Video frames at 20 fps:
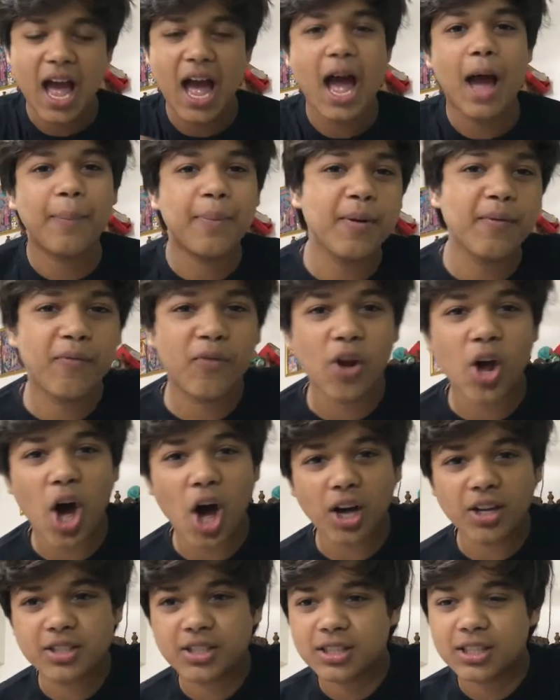हैप्पी
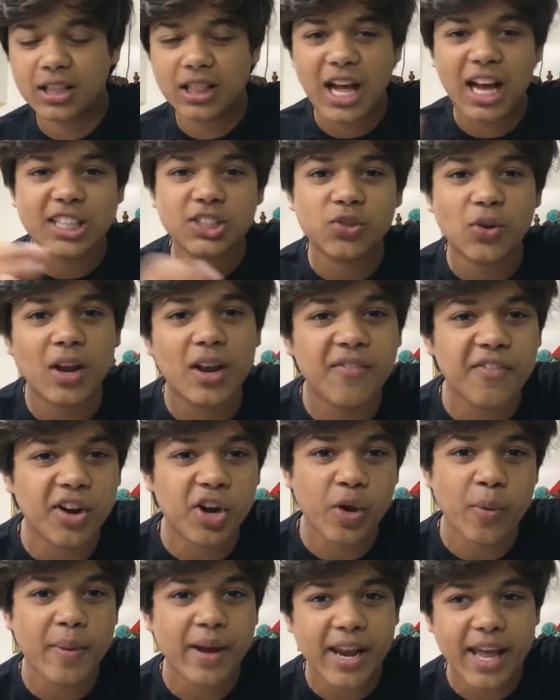ब्लॉग्स लास्ट वाले
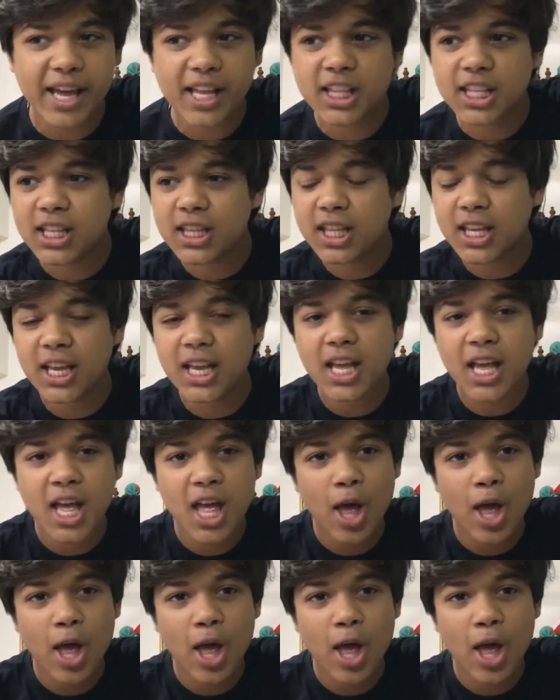वीडियो में नहीं दी थी